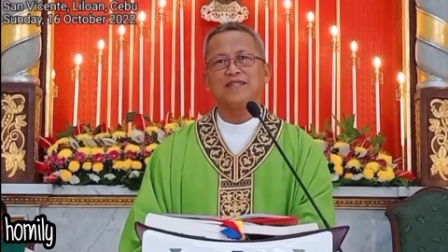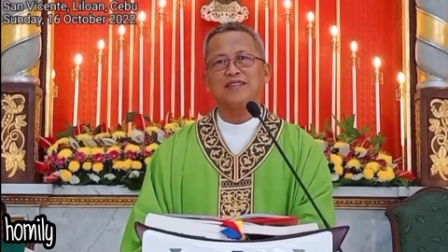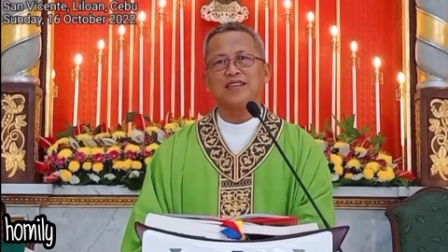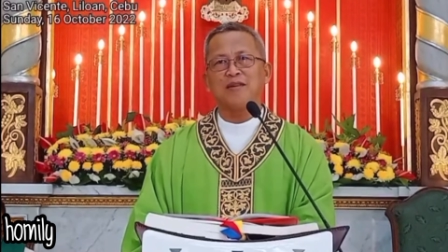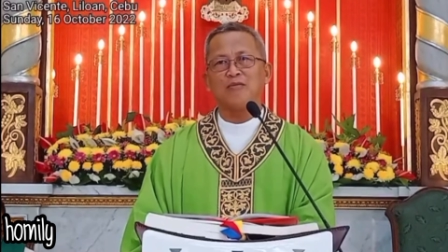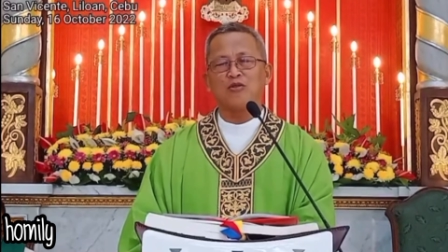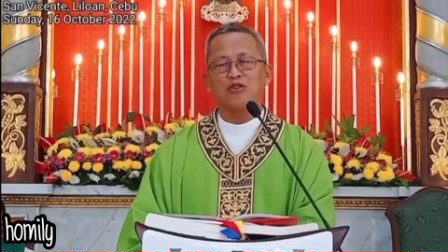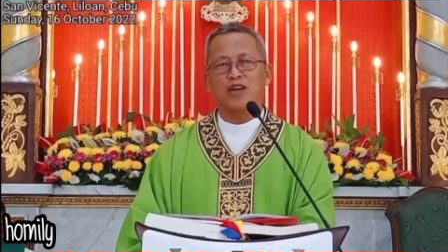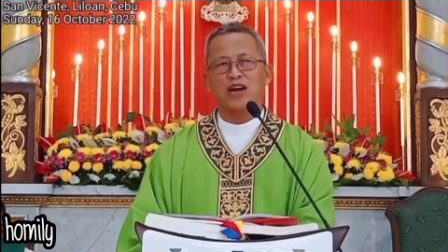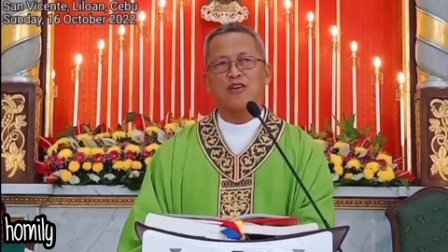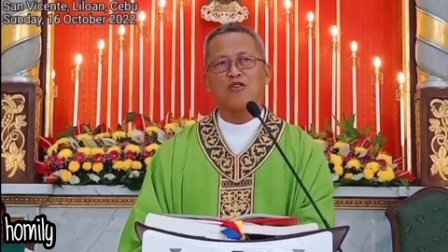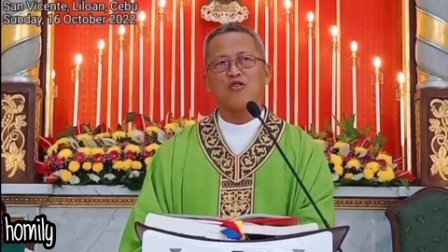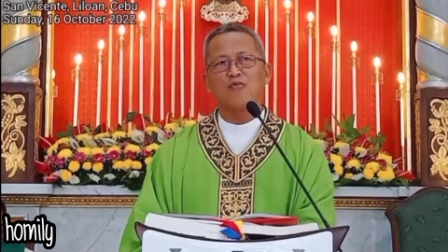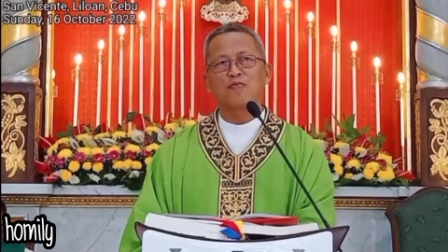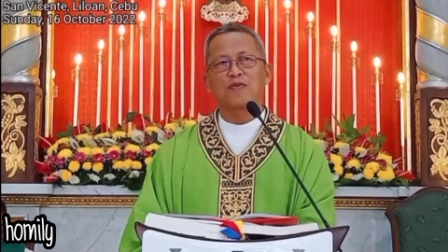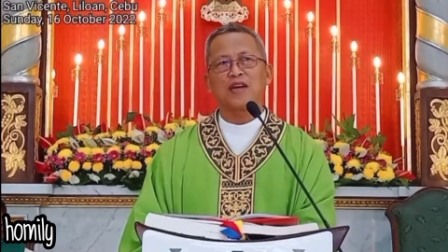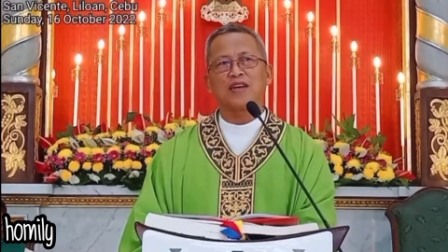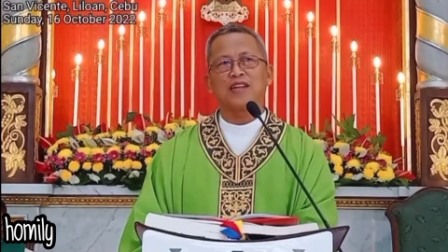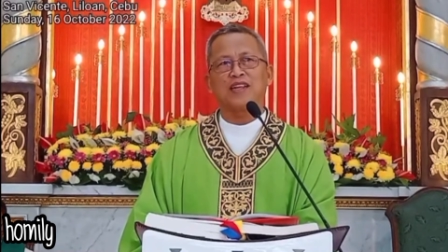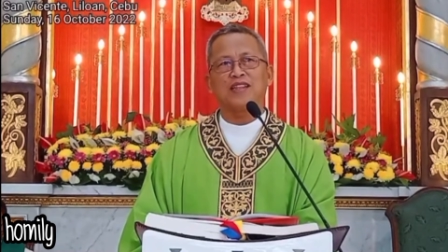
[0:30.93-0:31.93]
nya
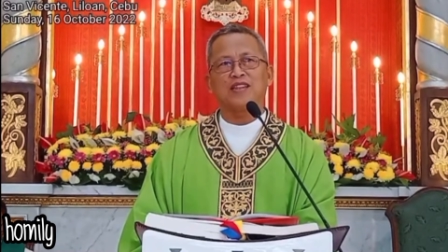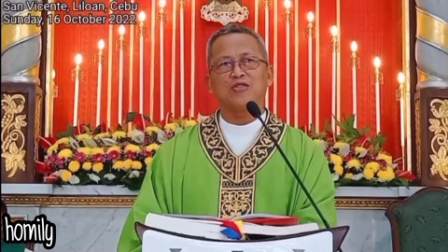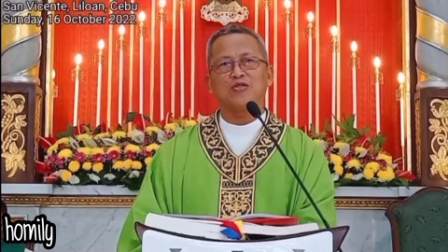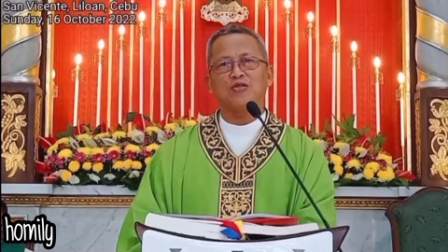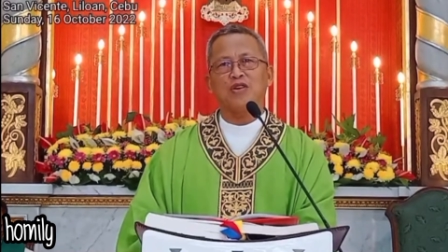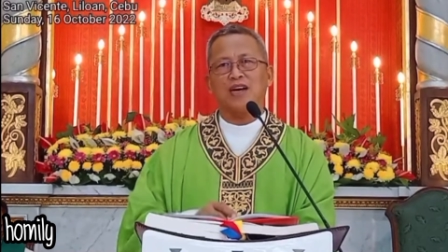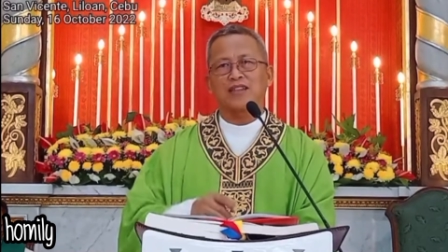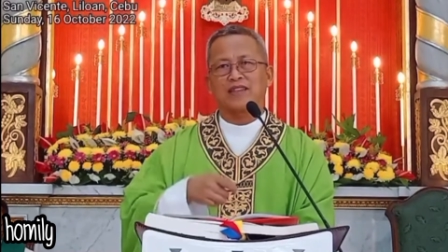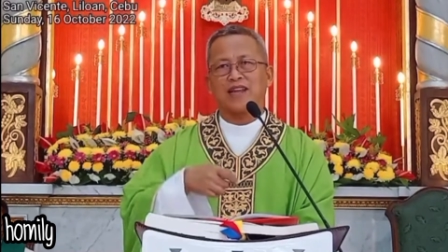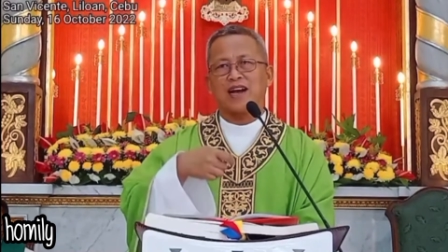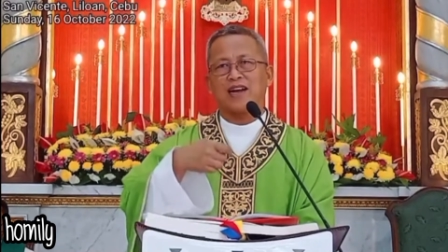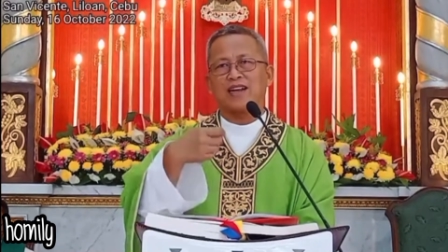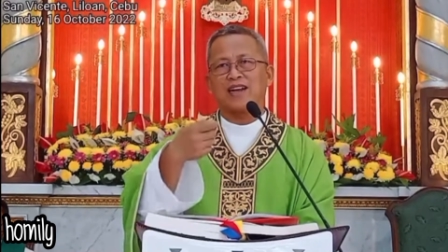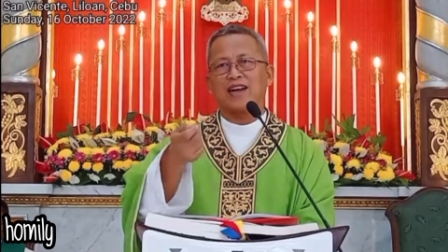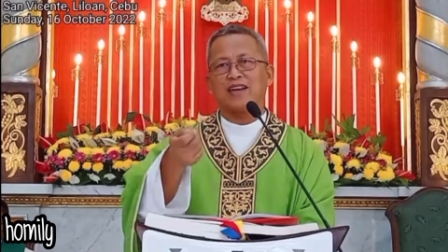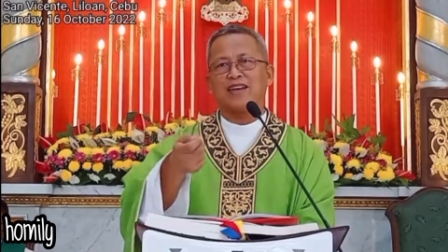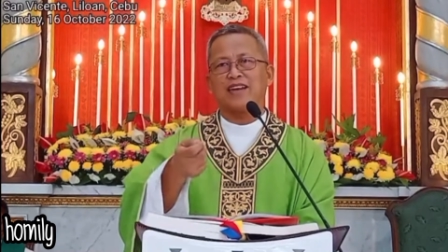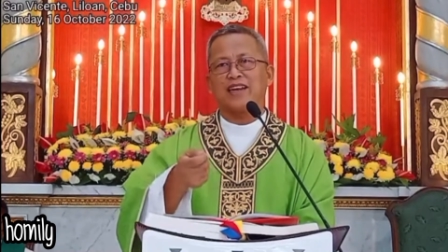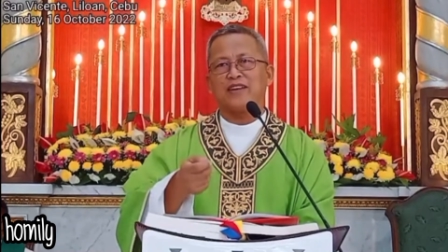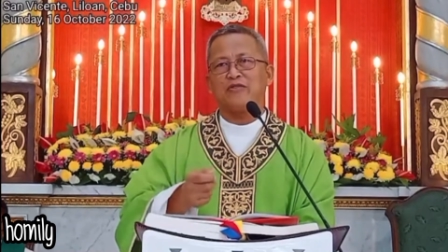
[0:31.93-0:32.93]
mudangop ka didto
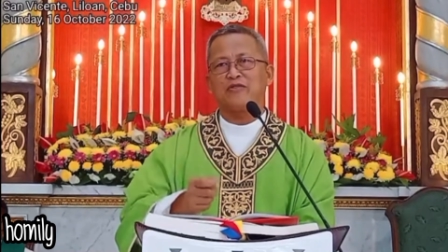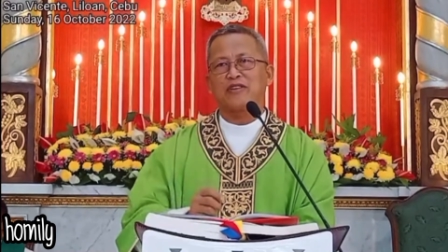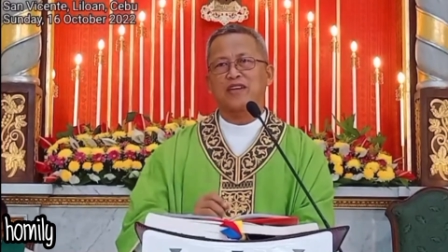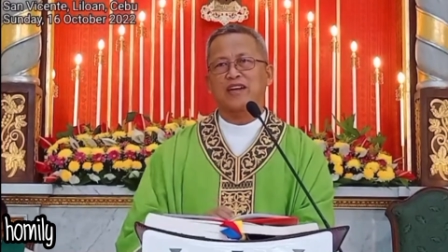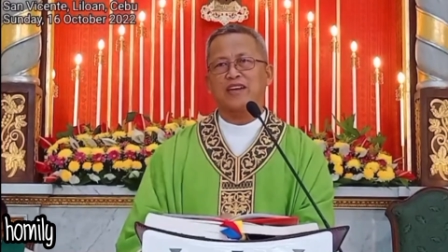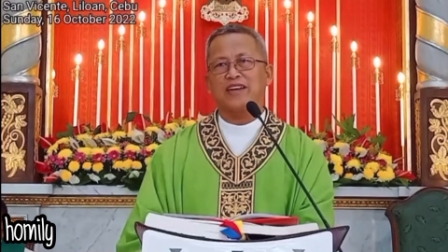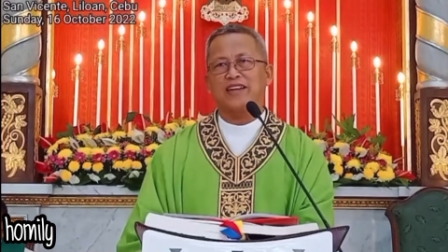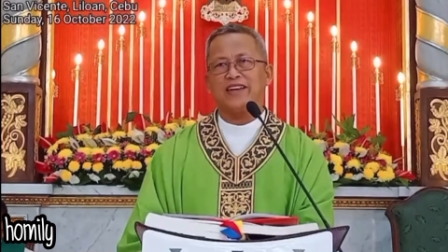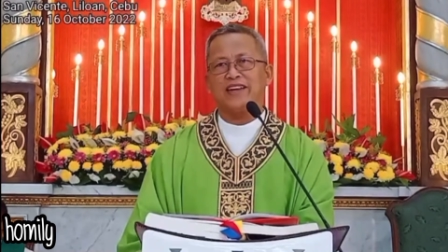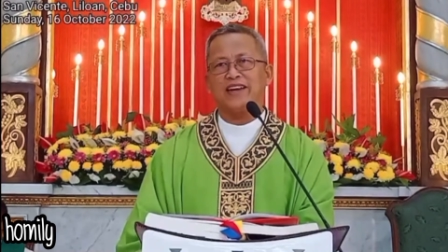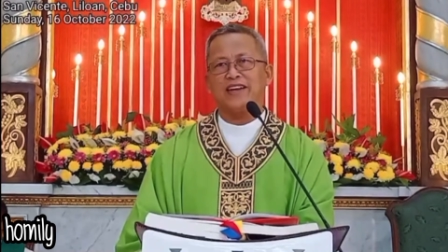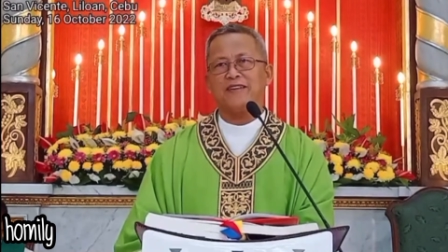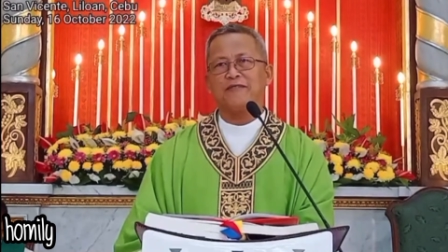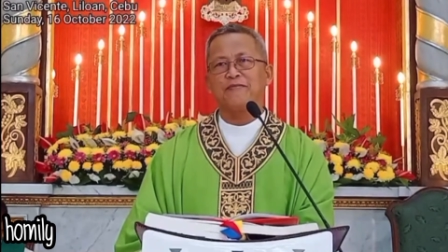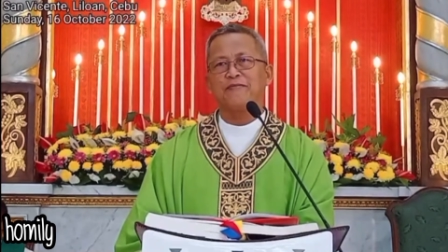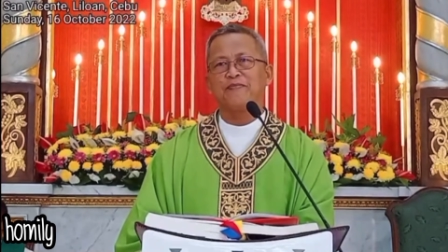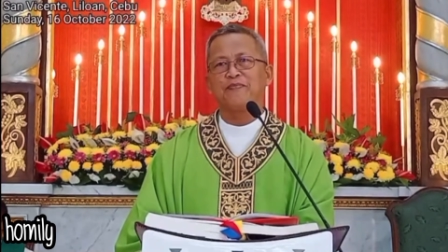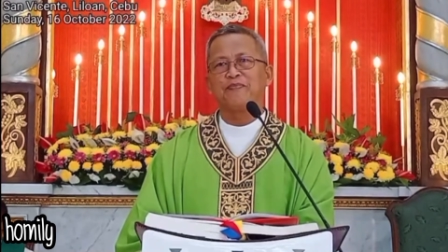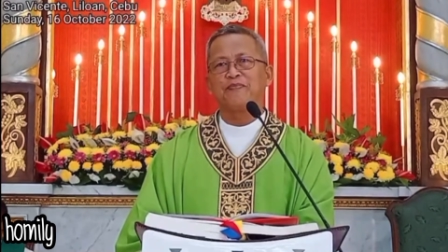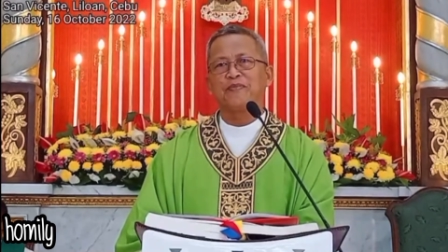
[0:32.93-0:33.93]
hatagan dayon kaniya
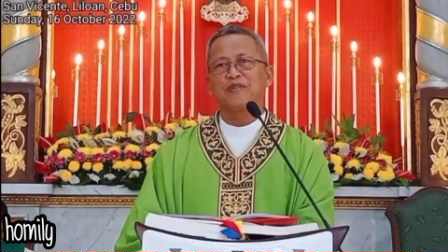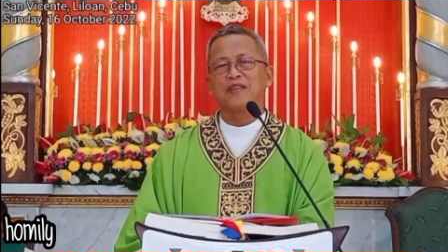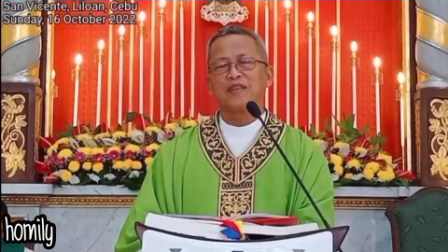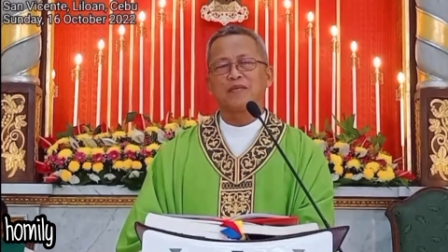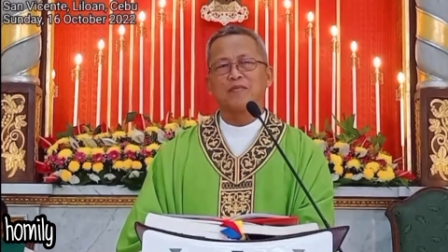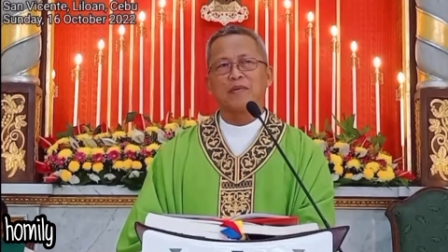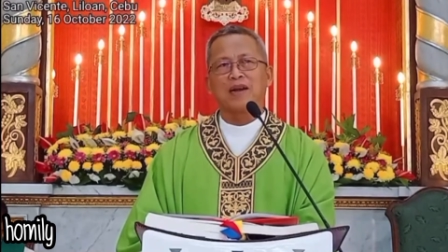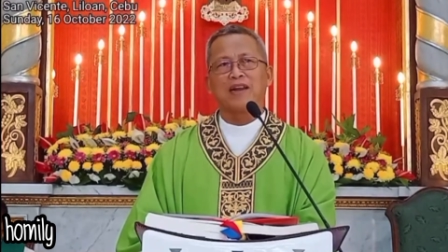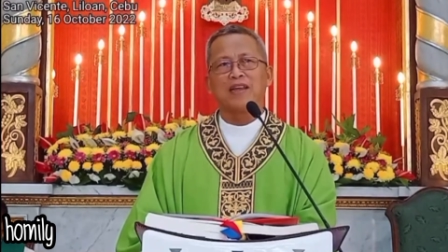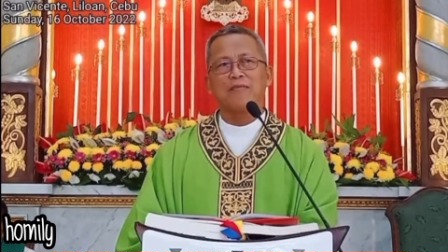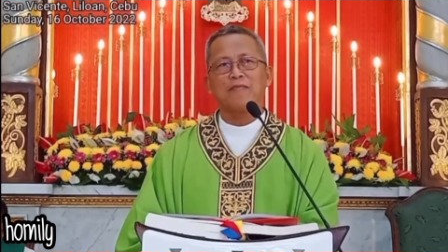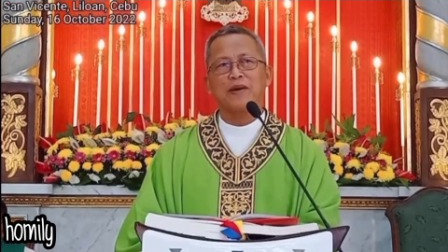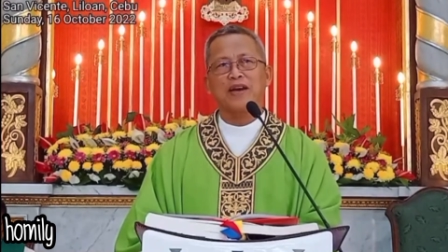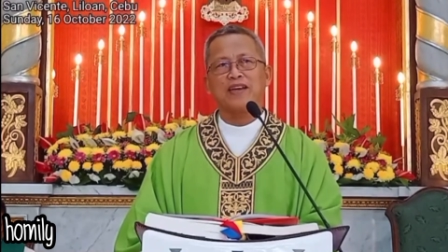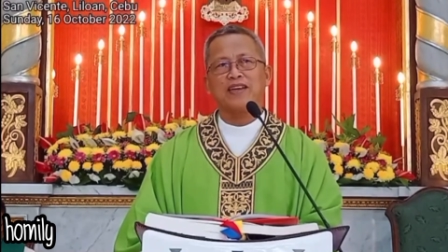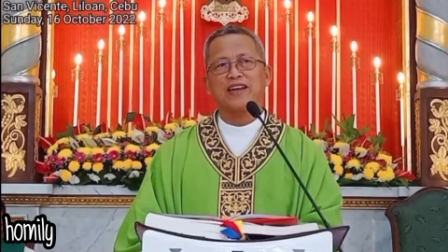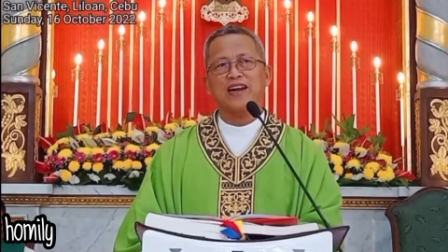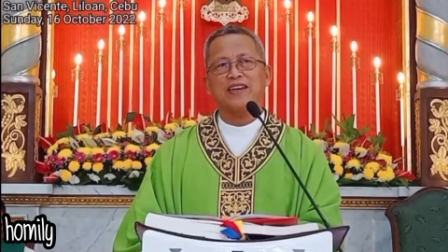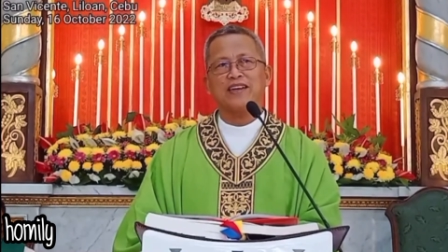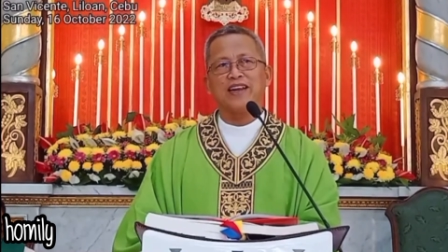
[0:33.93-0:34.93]

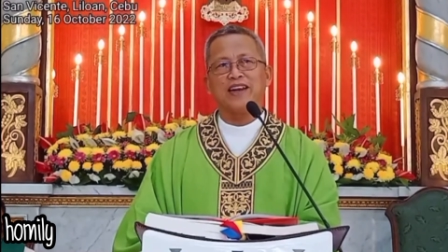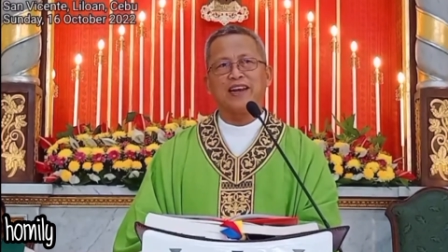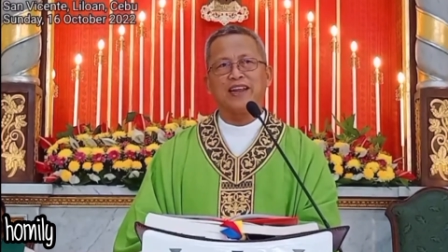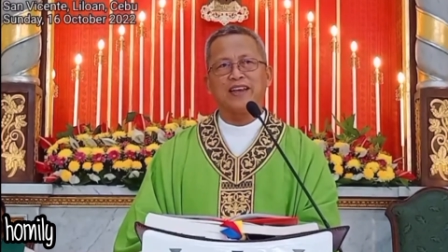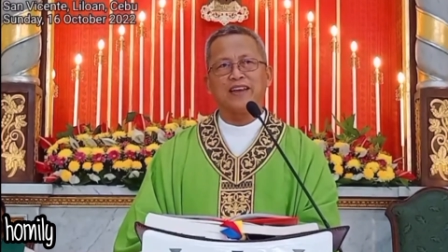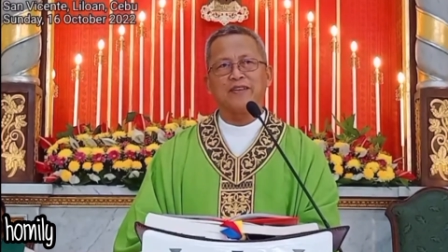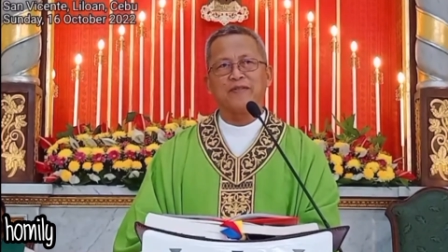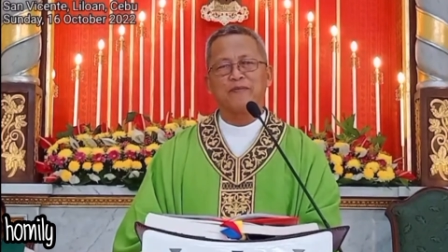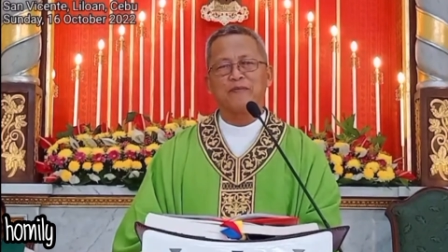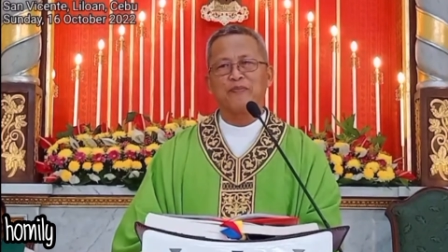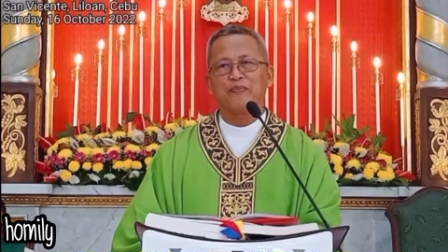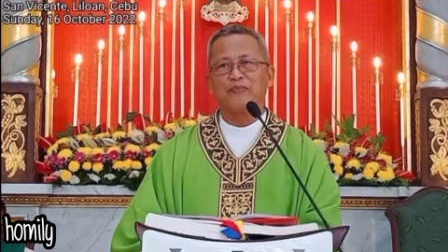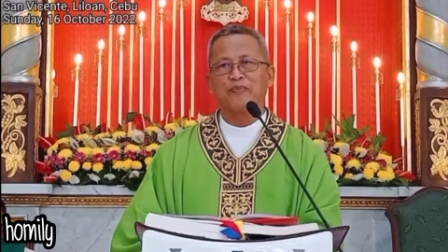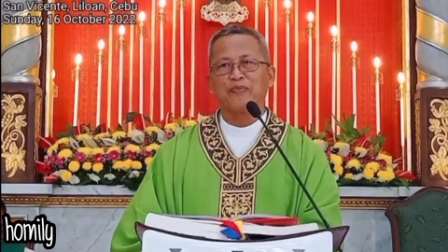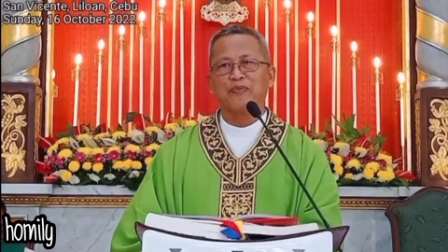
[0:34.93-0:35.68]
malipay ka dili